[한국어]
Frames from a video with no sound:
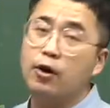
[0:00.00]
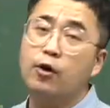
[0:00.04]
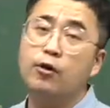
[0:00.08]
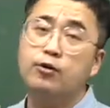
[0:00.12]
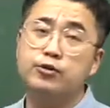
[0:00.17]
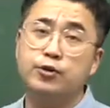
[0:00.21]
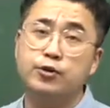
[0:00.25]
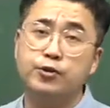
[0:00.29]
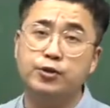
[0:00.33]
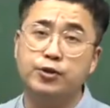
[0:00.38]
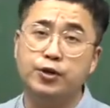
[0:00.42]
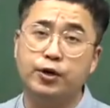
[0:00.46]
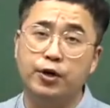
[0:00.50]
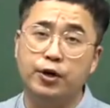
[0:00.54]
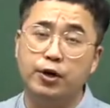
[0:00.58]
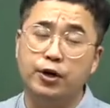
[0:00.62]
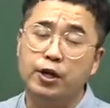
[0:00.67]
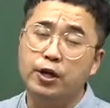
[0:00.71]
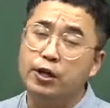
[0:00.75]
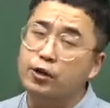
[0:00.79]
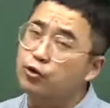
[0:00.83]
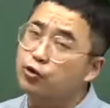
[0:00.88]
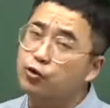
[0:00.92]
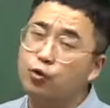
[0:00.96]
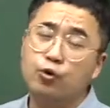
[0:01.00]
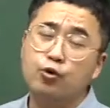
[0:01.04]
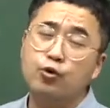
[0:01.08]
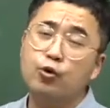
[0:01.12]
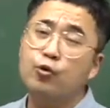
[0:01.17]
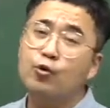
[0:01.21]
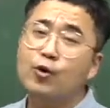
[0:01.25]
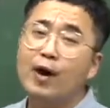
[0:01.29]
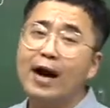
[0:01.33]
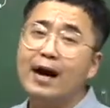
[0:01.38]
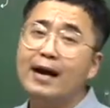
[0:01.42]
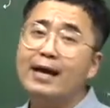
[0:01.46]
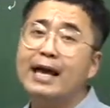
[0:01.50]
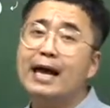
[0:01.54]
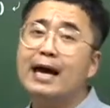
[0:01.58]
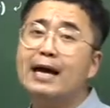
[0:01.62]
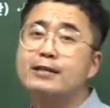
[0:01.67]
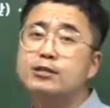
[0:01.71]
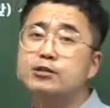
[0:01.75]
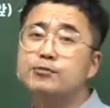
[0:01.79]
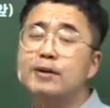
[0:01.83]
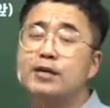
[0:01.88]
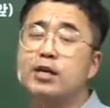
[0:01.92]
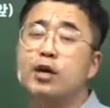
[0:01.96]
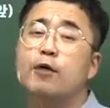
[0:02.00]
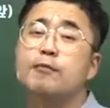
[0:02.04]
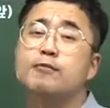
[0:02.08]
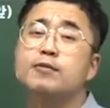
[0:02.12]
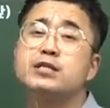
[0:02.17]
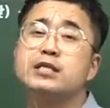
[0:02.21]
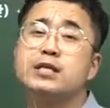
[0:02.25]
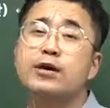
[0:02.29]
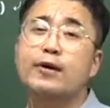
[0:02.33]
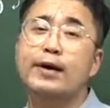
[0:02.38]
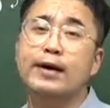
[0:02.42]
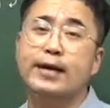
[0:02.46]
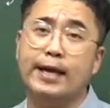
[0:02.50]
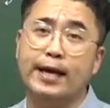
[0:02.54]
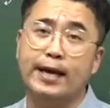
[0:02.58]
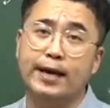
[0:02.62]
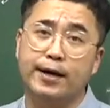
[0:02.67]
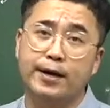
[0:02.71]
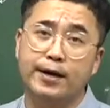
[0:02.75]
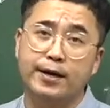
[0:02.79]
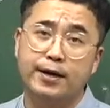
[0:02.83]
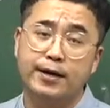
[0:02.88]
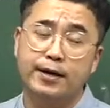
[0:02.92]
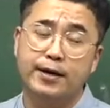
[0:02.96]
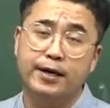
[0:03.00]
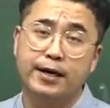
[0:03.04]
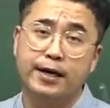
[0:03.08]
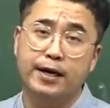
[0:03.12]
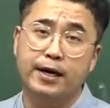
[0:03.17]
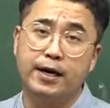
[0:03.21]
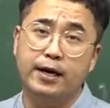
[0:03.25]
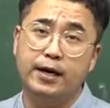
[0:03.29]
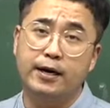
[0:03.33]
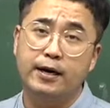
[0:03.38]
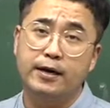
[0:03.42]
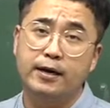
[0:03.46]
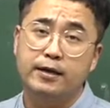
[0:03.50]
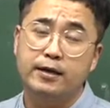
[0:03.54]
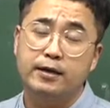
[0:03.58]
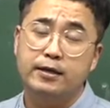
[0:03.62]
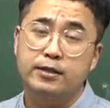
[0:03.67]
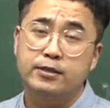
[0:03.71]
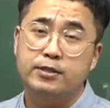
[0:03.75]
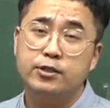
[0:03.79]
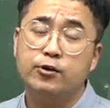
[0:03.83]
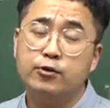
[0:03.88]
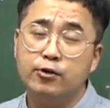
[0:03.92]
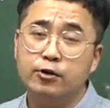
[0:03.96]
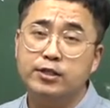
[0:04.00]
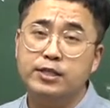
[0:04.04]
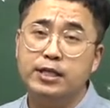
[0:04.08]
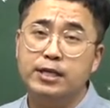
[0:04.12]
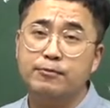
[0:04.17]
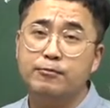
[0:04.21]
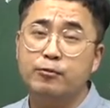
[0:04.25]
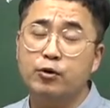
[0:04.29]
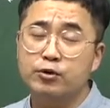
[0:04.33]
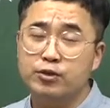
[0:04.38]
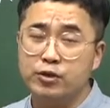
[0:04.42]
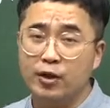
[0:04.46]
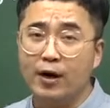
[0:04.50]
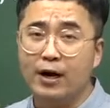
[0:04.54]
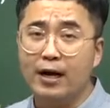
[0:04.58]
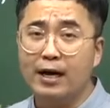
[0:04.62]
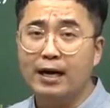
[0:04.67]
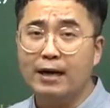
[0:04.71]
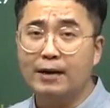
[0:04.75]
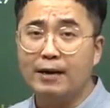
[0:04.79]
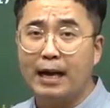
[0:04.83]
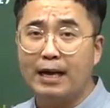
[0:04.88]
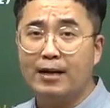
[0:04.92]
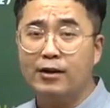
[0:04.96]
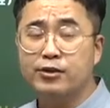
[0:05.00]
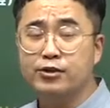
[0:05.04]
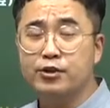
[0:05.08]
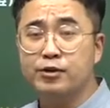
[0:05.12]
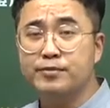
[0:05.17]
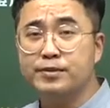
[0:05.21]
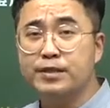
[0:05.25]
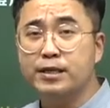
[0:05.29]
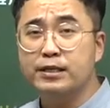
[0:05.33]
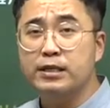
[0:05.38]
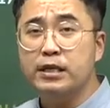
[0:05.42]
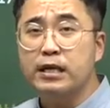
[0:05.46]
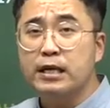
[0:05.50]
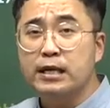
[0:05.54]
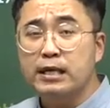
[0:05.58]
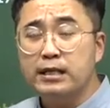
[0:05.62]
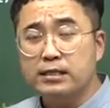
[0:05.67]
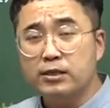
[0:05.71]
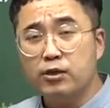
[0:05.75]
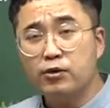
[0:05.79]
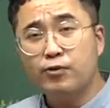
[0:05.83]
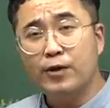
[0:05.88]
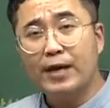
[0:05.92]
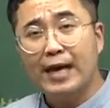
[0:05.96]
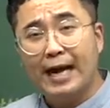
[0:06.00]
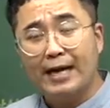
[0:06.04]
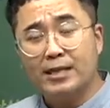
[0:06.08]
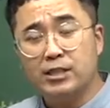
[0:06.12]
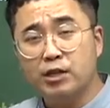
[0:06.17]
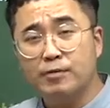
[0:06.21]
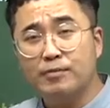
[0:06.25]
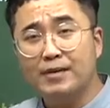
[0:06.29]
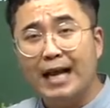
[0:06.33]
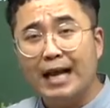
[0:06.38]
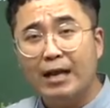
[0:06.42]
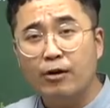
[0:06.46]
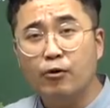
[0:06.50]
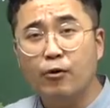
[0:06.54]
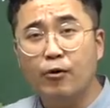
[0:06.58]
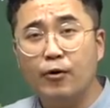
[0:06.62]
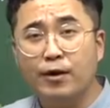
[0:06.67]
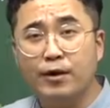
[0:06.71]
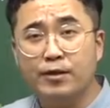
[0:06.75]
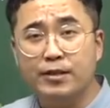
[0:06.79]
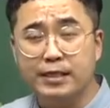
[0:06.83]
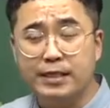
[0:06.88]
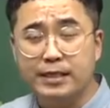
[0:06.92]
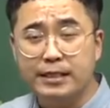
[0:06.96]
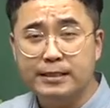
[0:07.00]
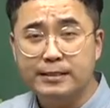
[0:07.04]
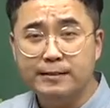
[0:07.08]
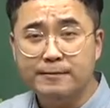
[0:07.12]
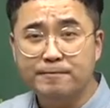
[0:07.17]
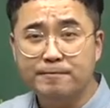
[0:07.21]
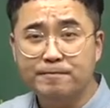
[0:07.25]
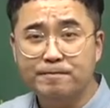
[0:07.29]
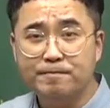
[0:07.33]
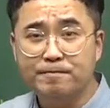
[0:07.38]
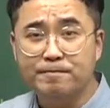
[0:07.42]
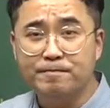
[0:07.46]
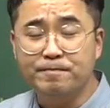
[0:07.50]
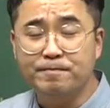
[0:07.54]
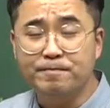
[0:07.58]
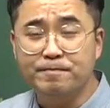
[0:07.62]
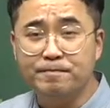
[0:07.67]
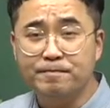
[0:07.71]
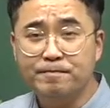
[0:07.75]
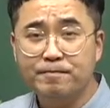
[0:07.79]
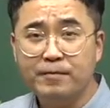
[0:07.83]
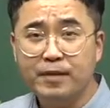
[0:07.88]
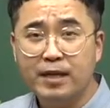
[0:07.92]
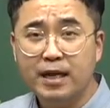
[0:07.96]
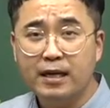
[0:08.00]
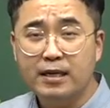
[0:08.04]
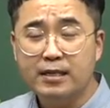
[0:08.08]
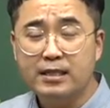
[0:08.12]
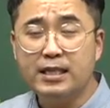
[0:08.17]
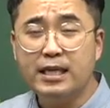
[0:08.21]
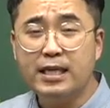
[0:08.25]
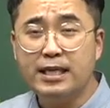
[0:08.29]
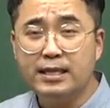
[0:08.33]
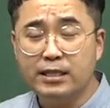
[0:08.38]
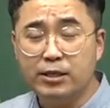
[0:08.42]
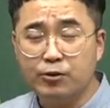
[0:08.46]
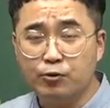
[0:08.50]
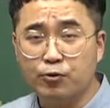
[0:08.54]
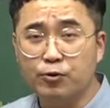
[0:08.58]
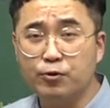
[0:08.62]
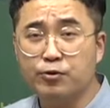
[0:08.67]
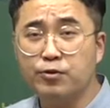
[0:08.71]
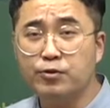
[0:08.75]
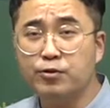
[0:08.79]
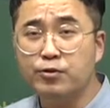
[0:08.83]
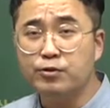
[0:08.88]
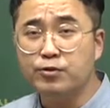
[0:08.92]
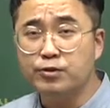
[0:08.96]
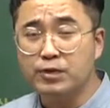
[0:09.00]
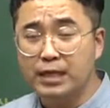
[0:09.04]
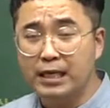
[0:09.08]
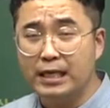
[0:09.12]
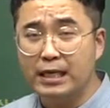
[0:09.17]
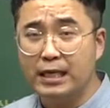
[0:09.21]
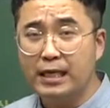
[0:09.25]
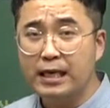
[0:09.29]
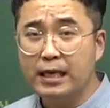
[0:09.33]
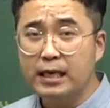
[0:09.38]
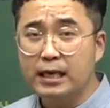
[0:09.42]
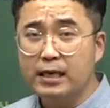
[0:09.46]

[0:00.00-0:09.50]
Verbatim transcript: 영조는요 노론과 함께 갈 수밖에 없는 상황이에요. 어, 서로 이제 뭐 정확하게 알려진 것 없지만 서로의 약점을 알고 있거든. 음, 특히 이제 노론들도 이